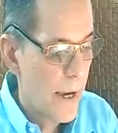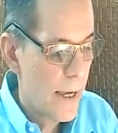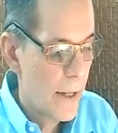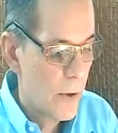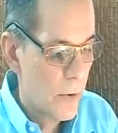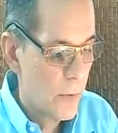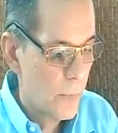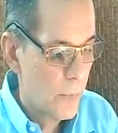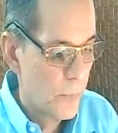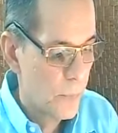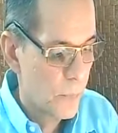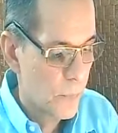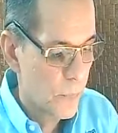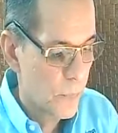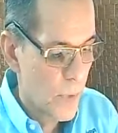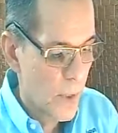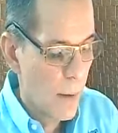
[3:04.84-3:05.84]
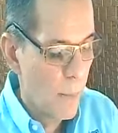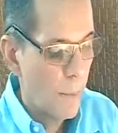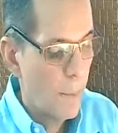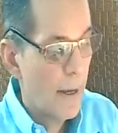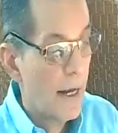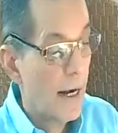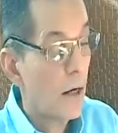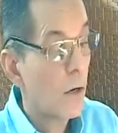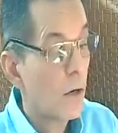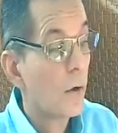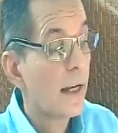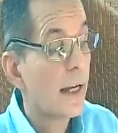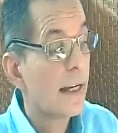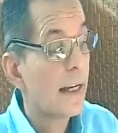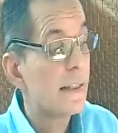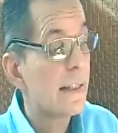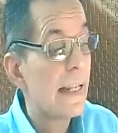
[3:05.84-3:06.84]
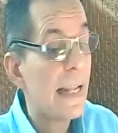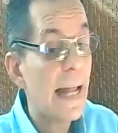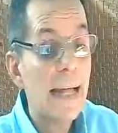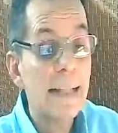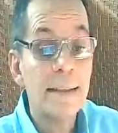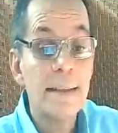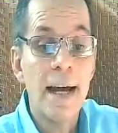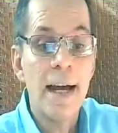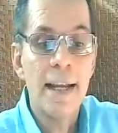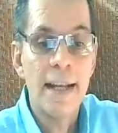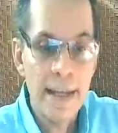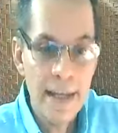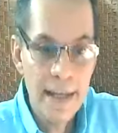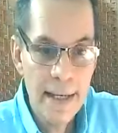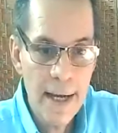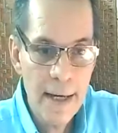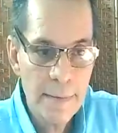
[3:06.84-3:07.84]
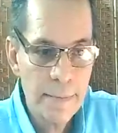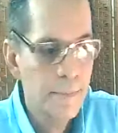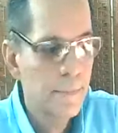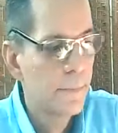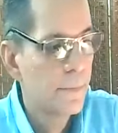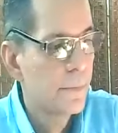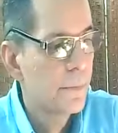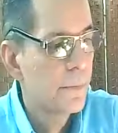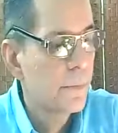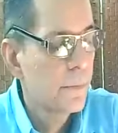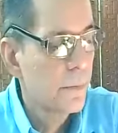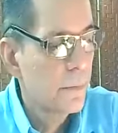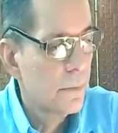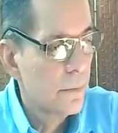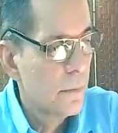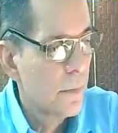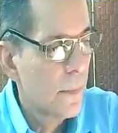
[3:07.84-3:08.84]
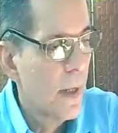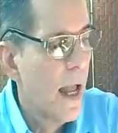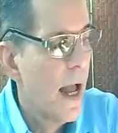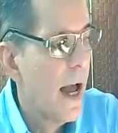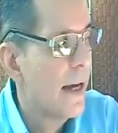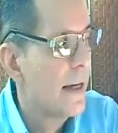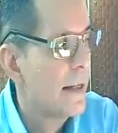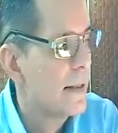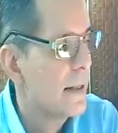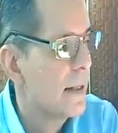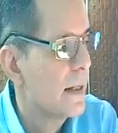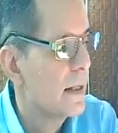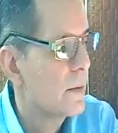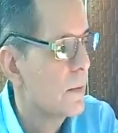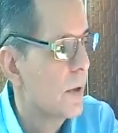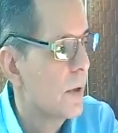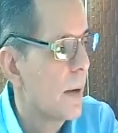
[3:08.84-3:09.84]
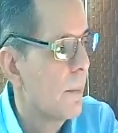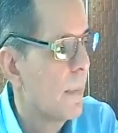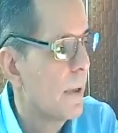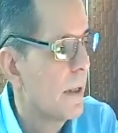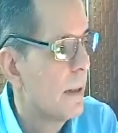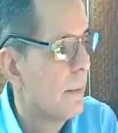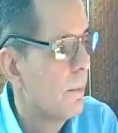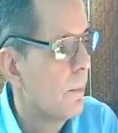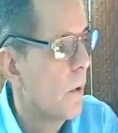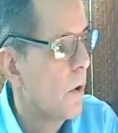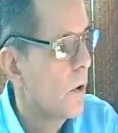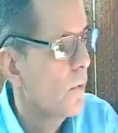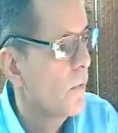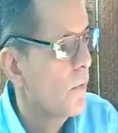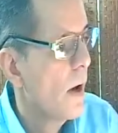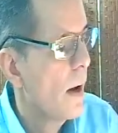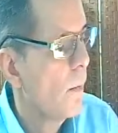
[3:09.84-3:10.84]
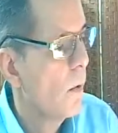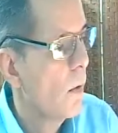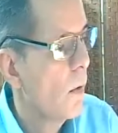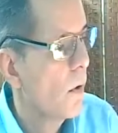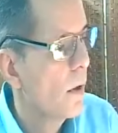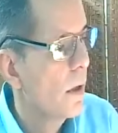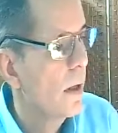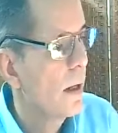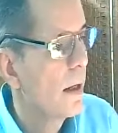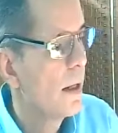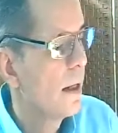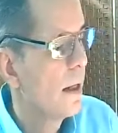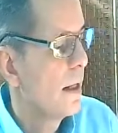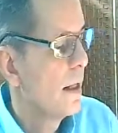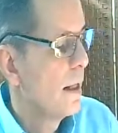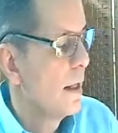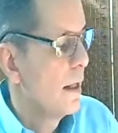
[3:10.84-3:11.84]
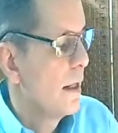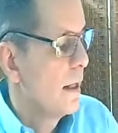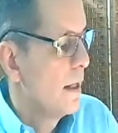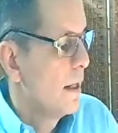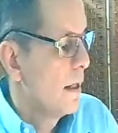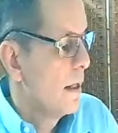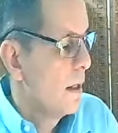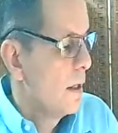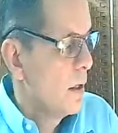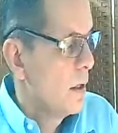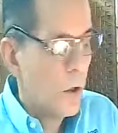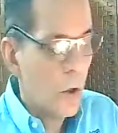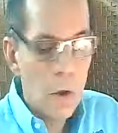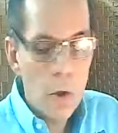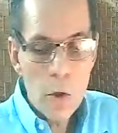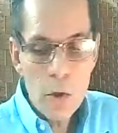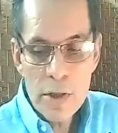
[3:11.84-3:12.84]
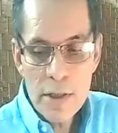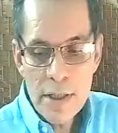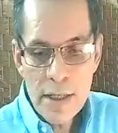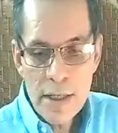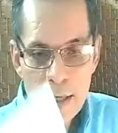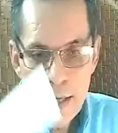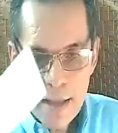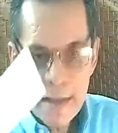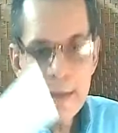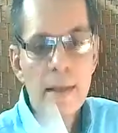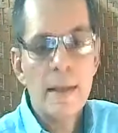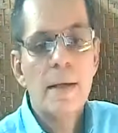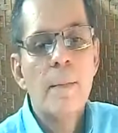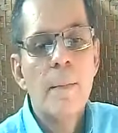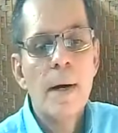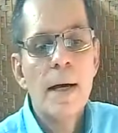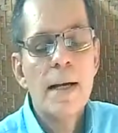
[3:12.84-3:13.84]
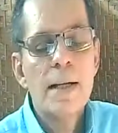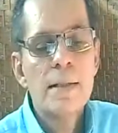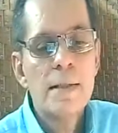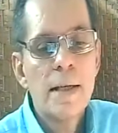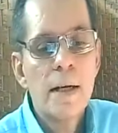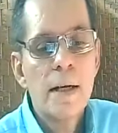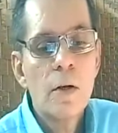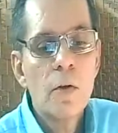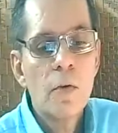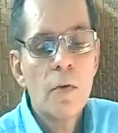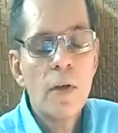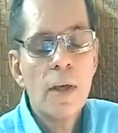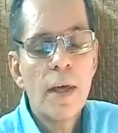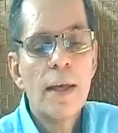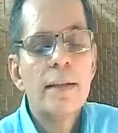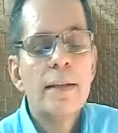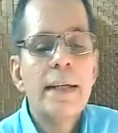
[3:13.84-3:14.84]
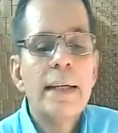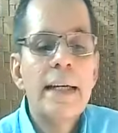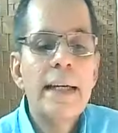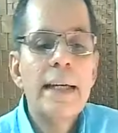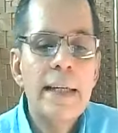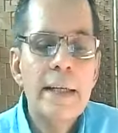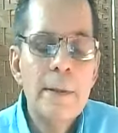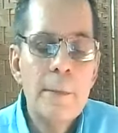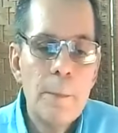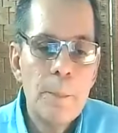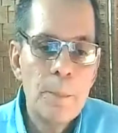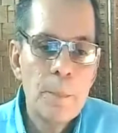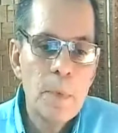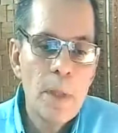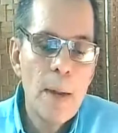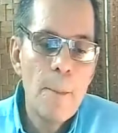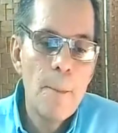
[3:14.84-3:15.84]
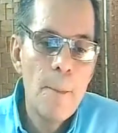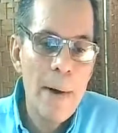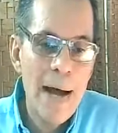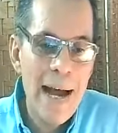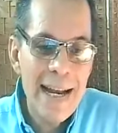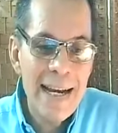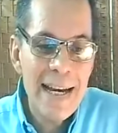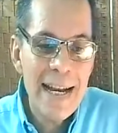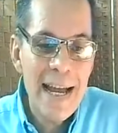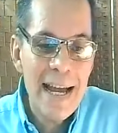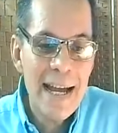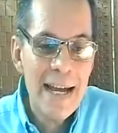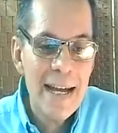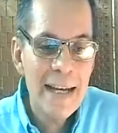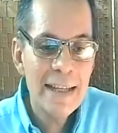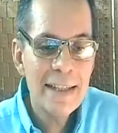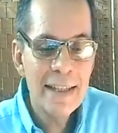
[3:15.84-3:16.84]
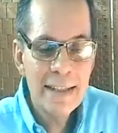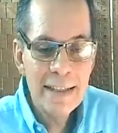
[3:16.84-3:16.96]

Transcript: pero para lo que es la tarea, ahí sí les voy a pedir, por favor, lo siguiente, van a hacer lo siguiente. Em, van a,